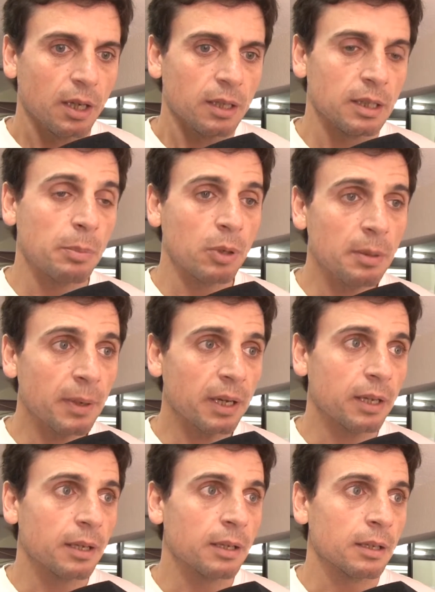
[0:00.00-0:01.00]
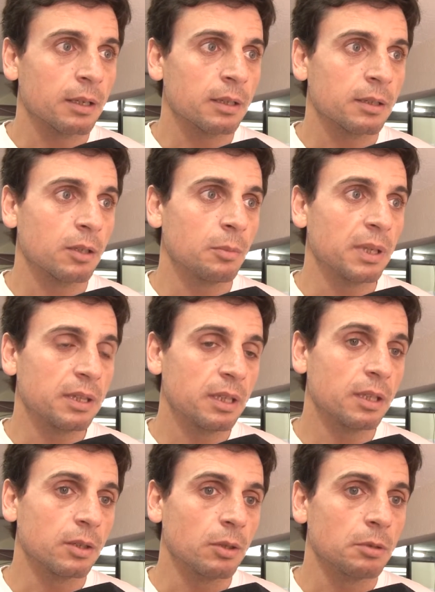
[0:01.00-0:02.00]
Y el problema que está
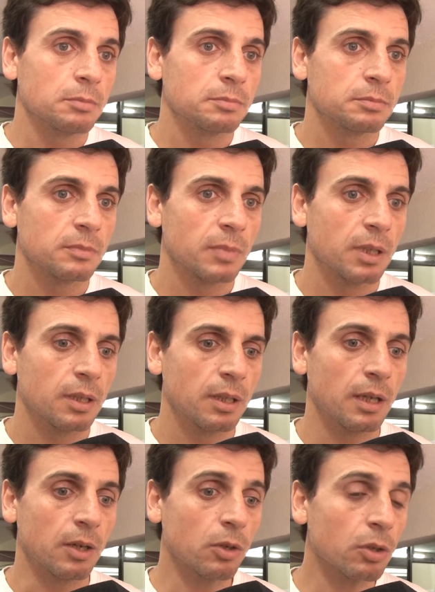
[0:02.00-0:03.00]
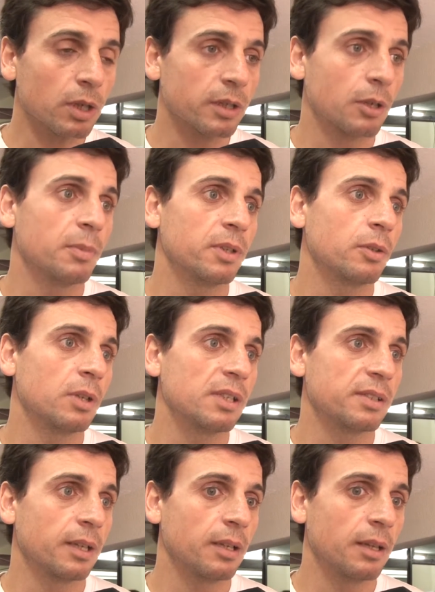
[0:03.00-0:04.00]
cometiendo, el error que está cometiendo
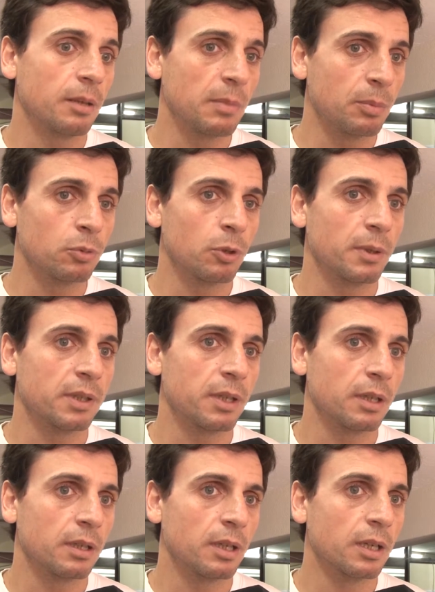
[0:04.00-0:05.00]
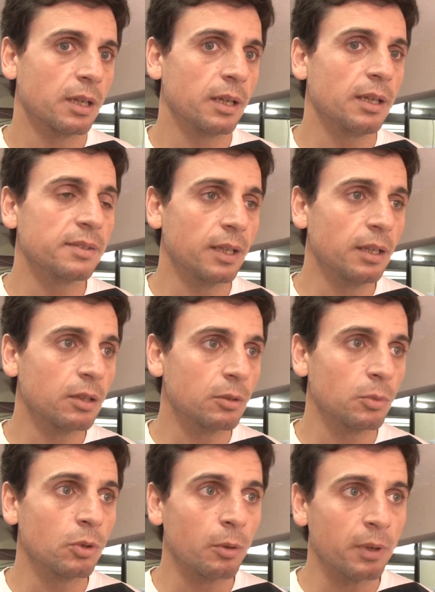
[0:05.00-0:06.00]
Lizalde, desde mi punto de vista, es que Lizalde,
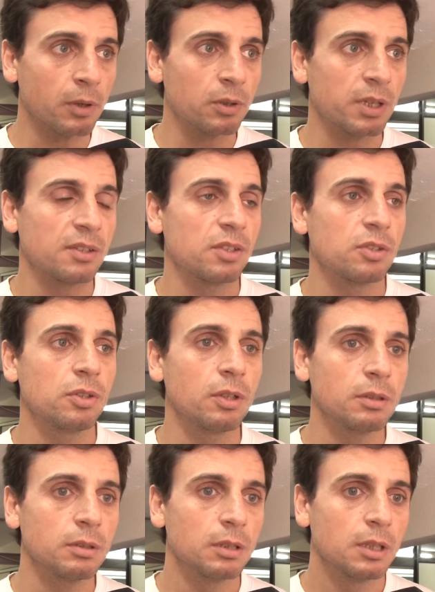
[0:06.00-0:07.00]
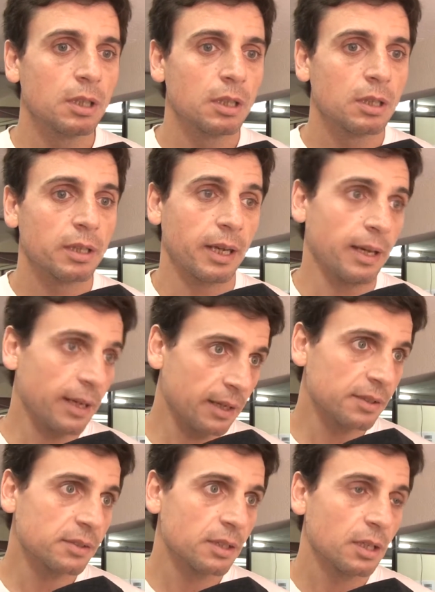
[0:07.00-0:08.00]
como un gobierno de transición que
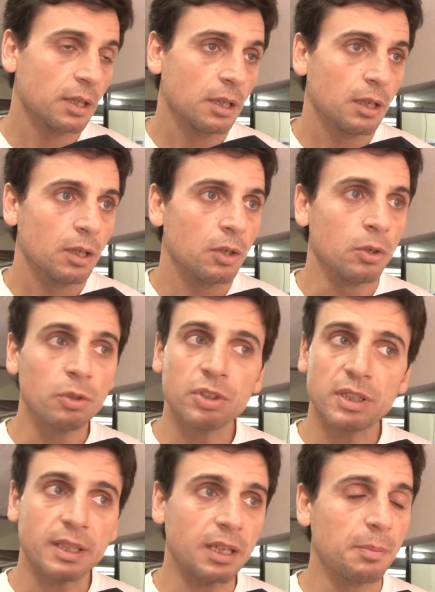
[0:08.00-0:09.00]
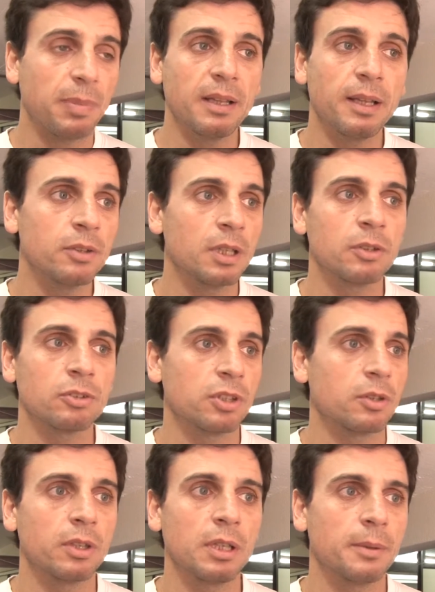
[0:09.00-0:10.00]
es, no se está respaldando en el
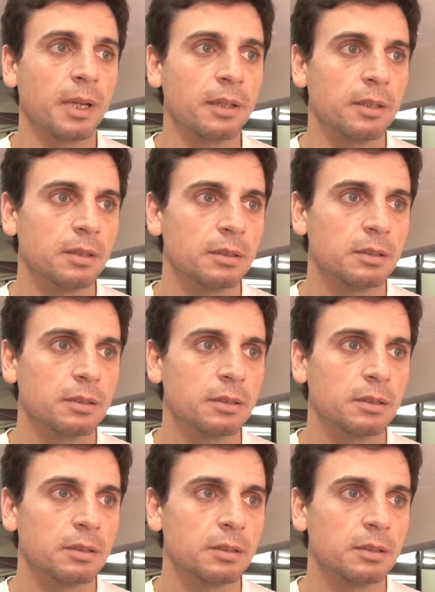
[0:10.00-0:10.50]
Consejo Deliberante